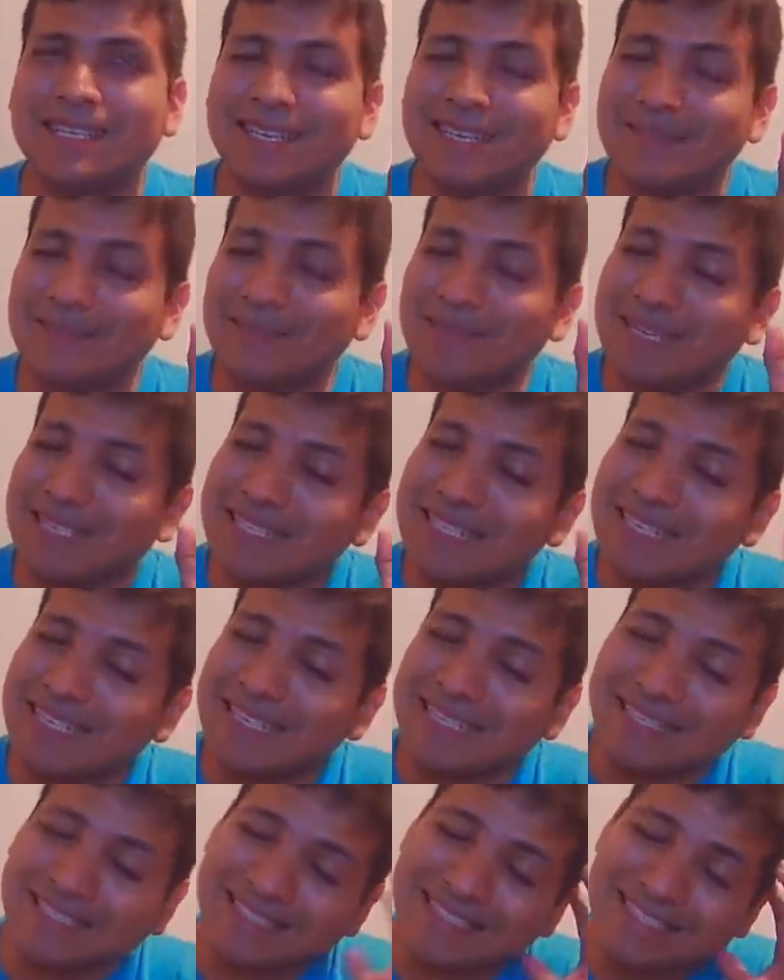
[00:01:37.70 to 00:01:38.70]
Ahí
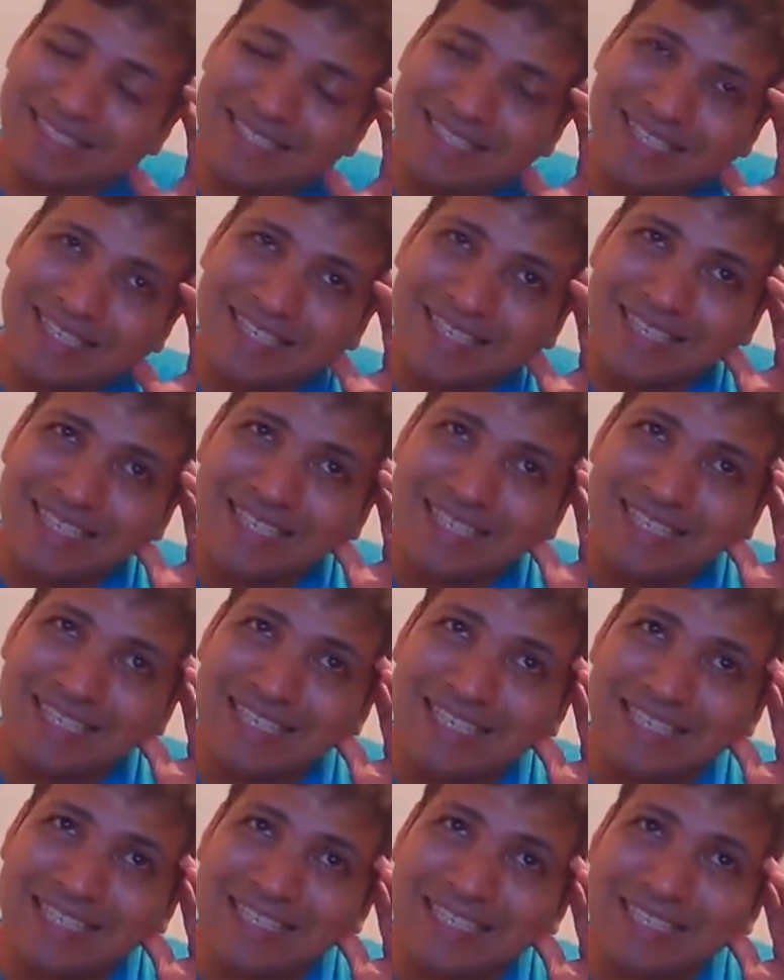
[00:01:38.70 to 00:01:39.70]
maten
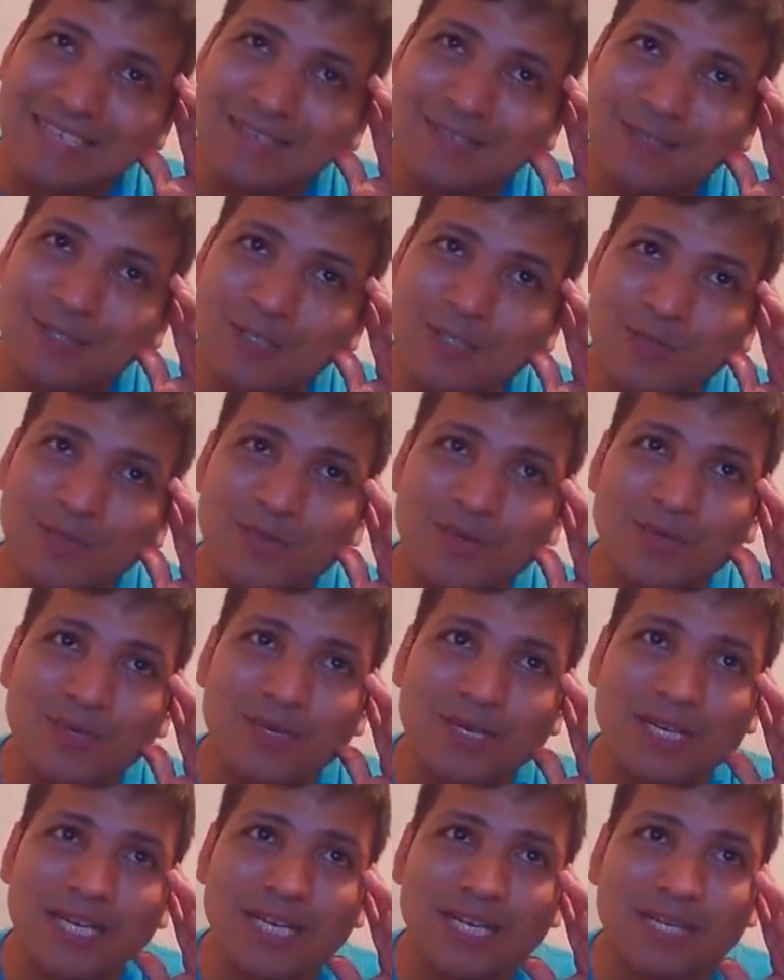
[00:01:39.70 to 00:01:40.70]
en D8. Por lo
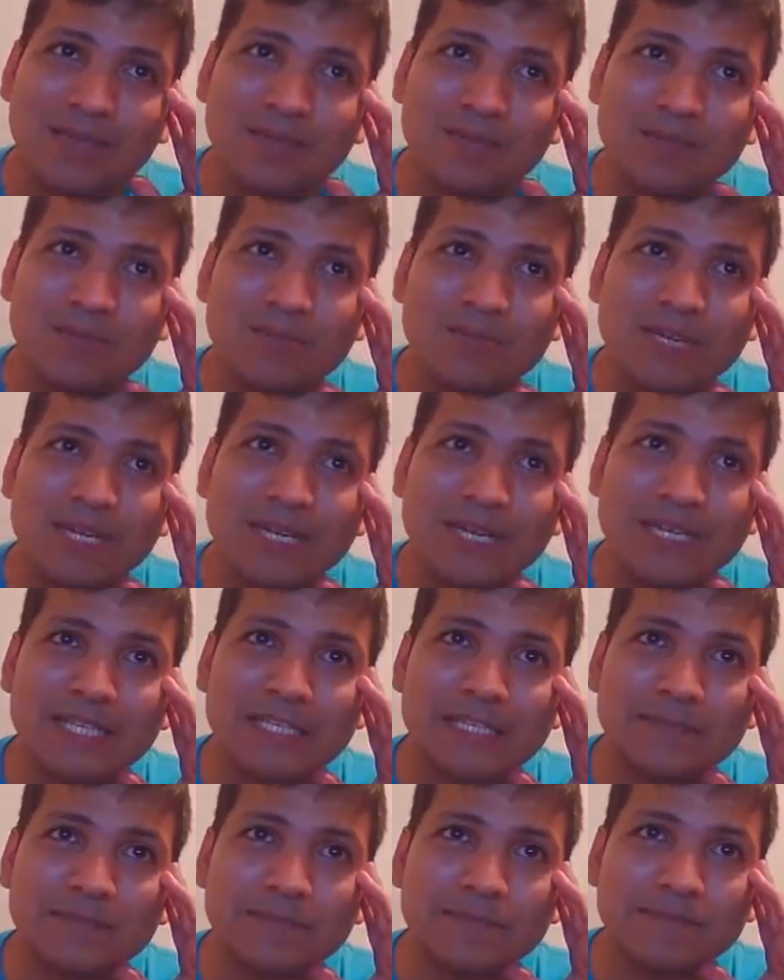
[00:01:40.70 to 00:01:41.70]
que la captura
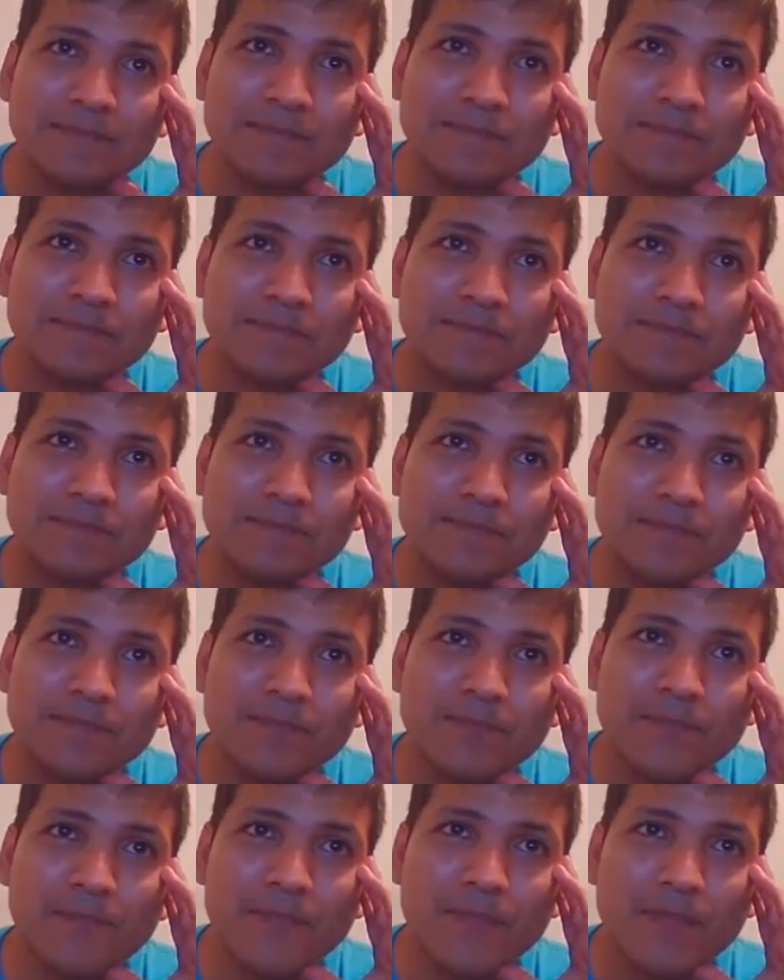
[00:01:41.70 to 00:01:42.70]
es
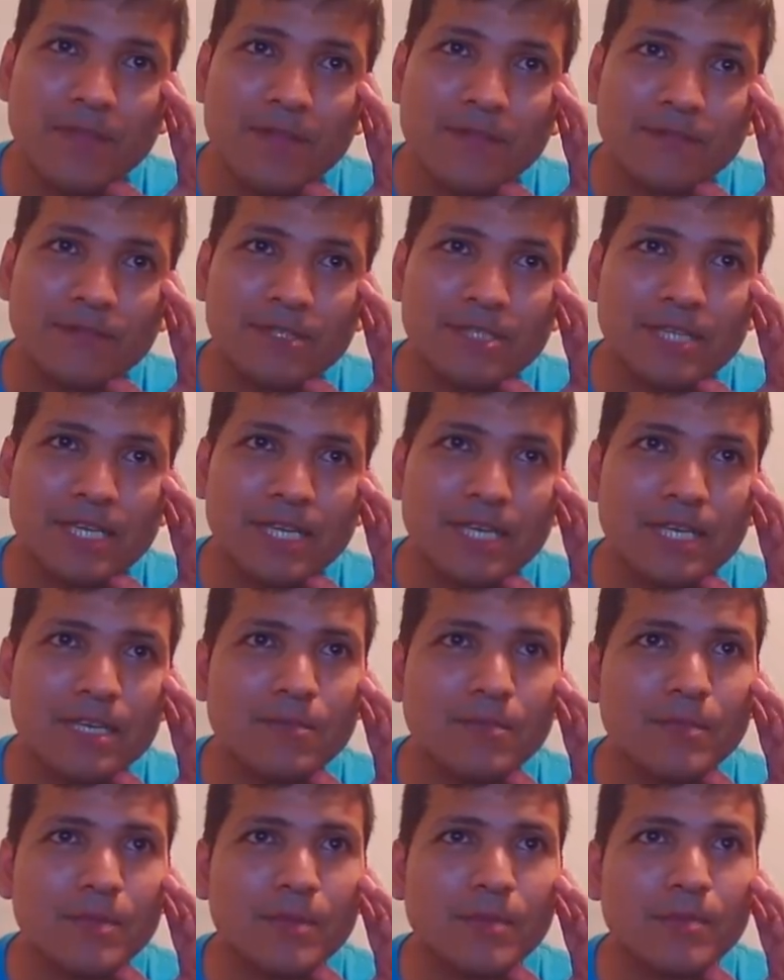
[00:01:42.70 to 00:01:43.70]
forzada,
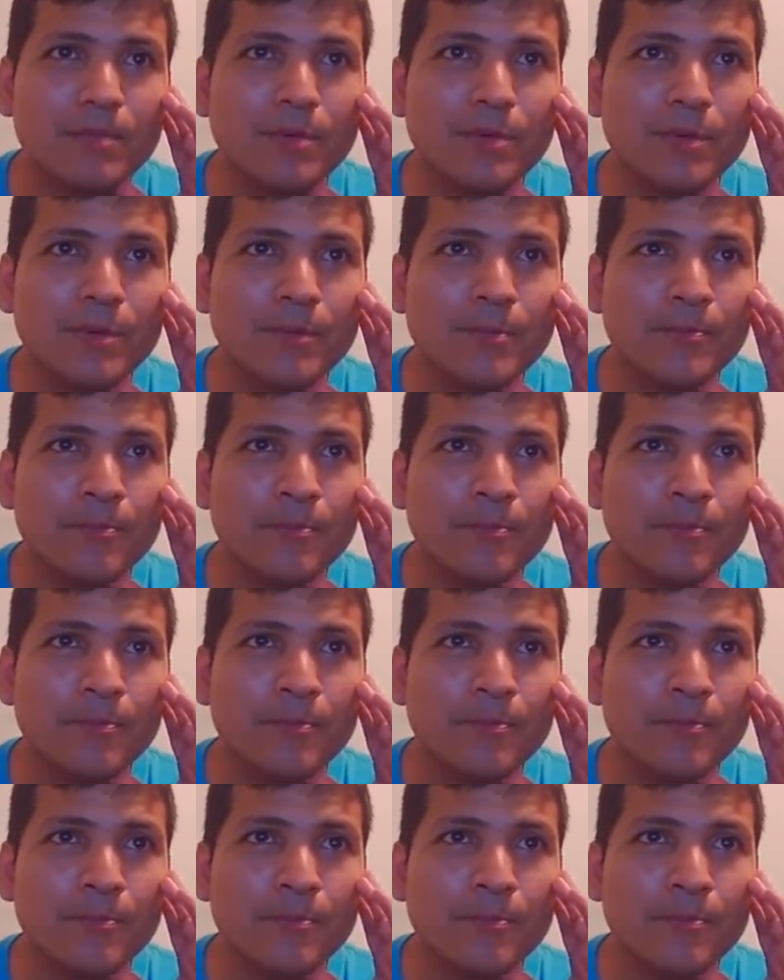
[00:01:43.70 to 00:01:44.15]
¿no? Peón por.